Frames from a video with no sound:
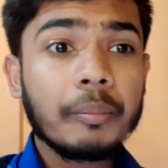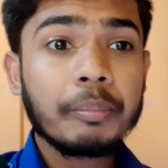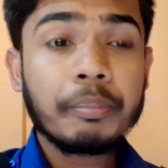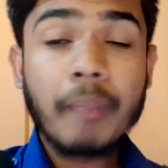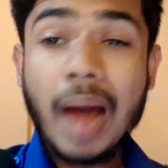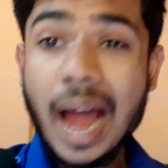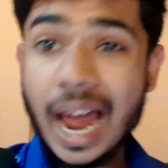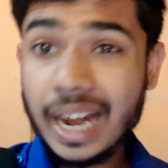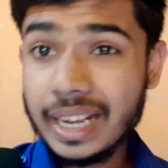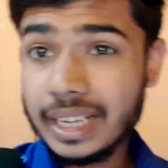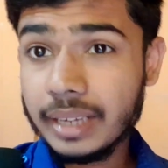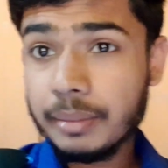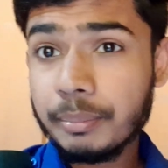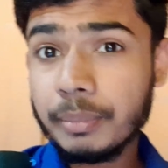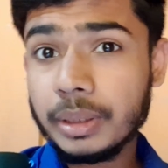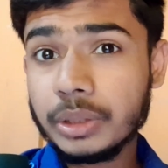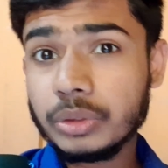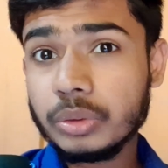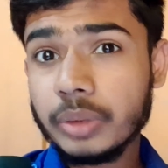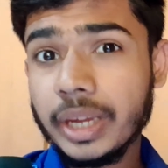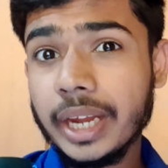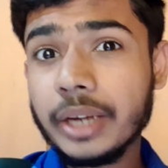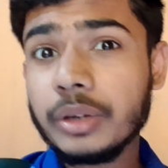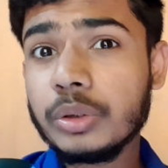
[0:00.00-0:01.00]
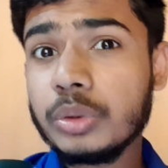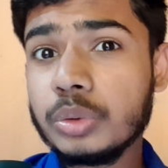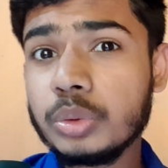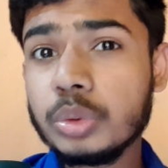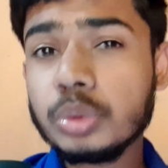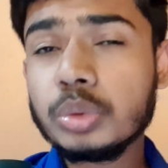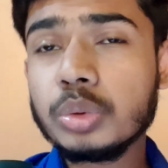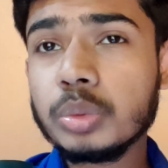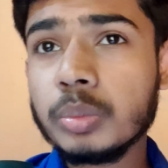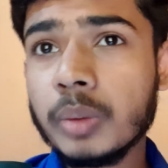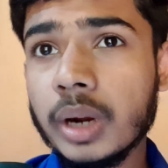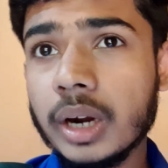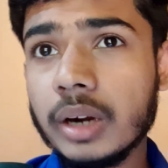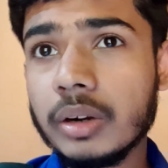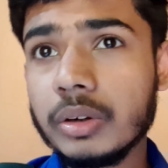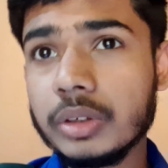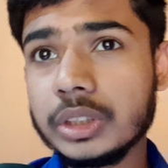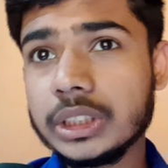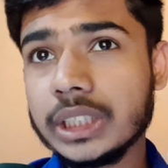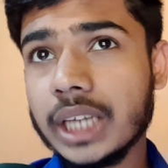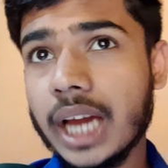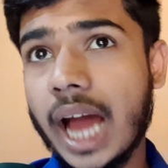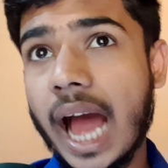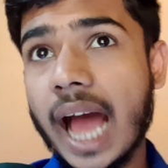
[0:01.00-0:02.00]
পারে বাট একটু তোমার ওই
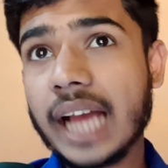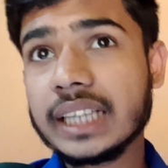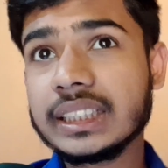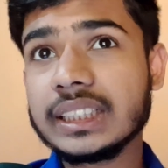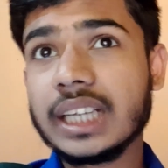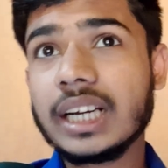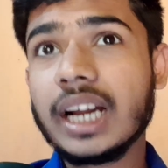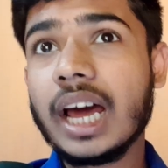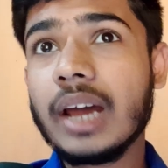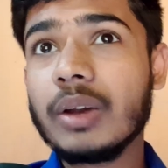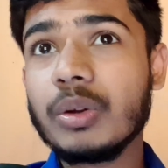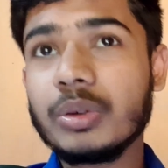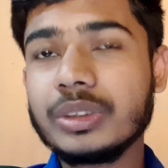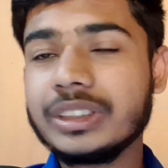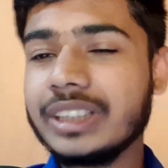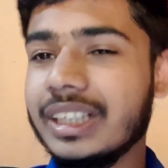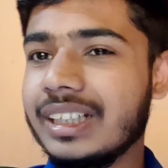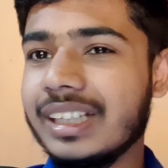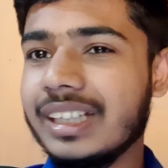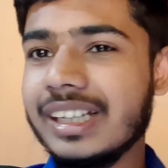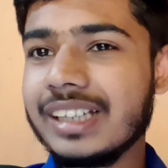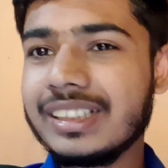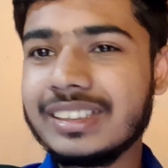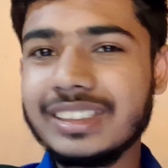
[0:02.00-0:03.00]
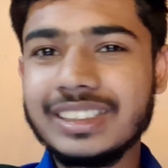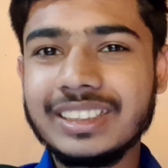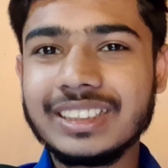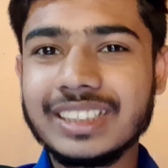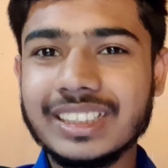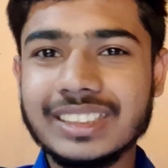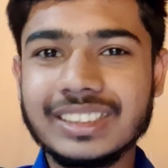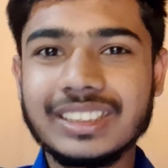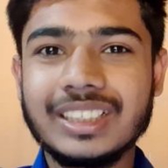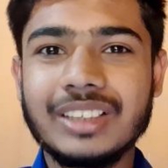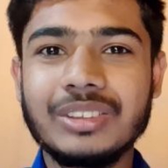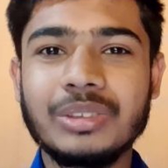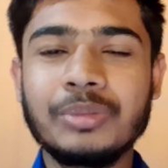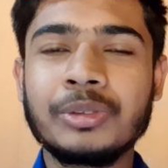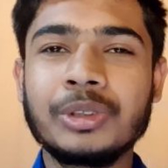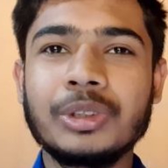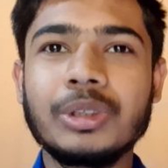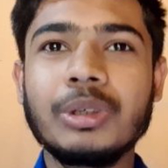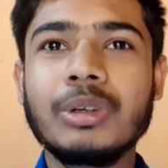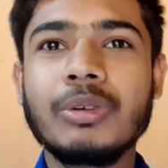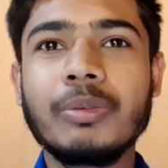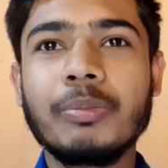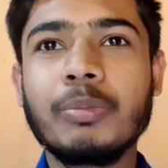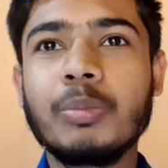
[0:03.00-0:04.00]
যে আশার আলো যে এটা জিনিস আছে না তুমি
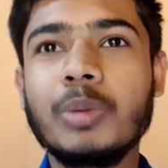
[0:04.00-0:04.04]
যদি